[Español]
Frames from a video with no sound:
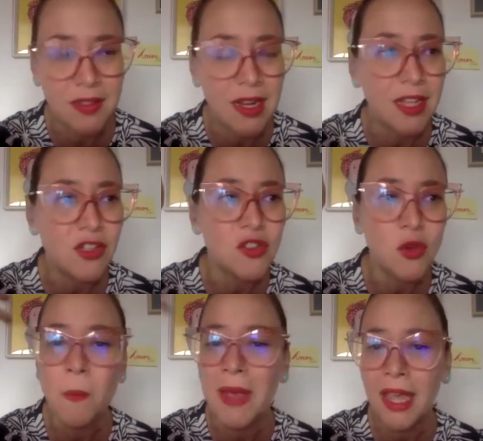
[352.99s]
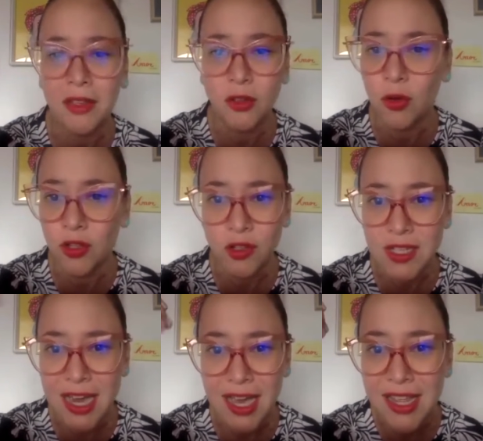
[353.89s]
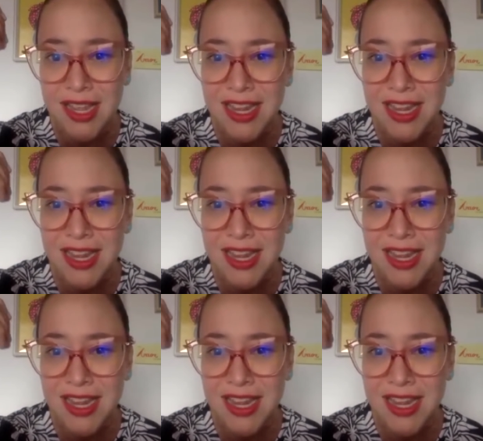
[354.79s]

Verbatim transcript: ¿Será que yo soy un vejestorio ya